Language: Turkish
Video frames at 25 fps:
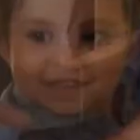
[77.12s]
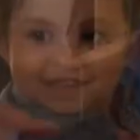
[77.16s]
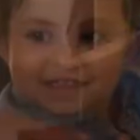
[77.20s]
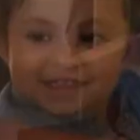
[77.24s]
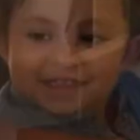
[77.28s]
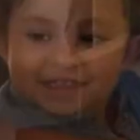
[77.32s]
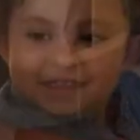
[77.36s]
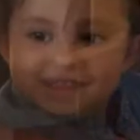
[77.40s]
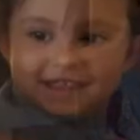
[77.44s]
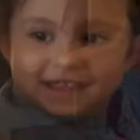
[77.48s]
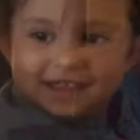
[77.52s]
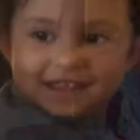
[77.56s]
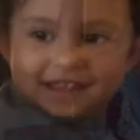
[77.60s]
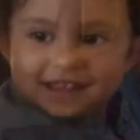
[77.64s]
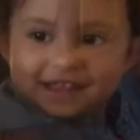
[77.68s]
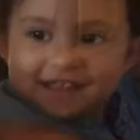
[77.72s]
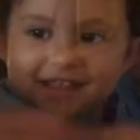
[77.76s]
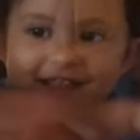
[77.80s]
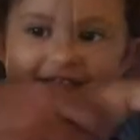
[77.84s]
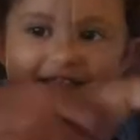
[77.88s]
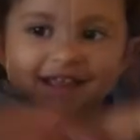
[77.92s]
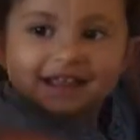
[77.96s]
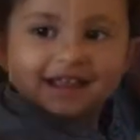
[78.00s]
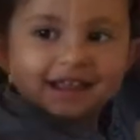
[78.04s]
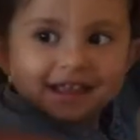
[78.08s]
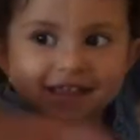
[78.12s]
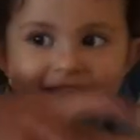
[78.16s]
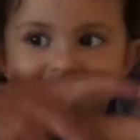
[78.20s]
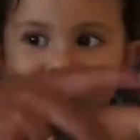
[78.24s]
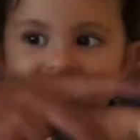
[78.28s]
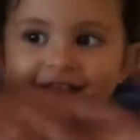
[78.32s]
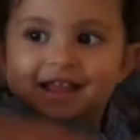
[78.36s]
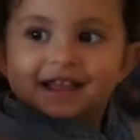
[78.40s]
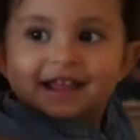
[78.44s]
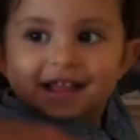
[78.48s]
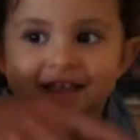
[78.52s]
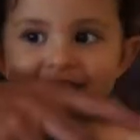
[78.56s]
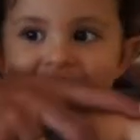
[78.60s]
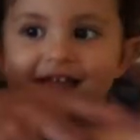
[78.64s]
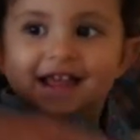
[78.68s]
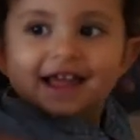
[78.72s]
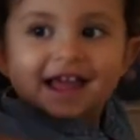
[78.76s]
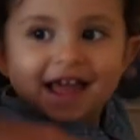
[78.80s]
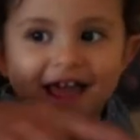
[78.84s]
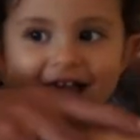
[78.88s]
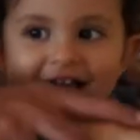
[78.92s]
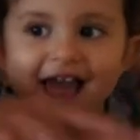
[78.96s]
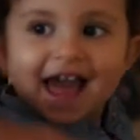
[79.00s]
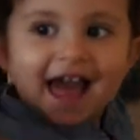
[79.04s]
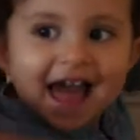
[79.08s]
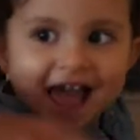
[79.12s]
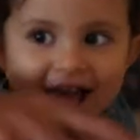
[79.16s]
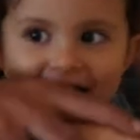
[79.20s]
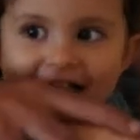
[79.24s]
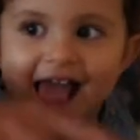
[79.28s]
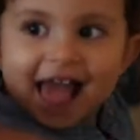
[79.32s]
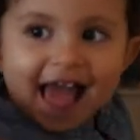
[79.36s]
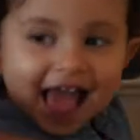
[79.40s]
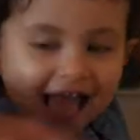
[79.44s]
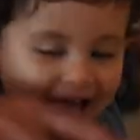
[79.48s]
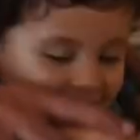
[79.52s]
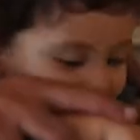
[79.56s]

çünkü piyano sağ ve sol beynin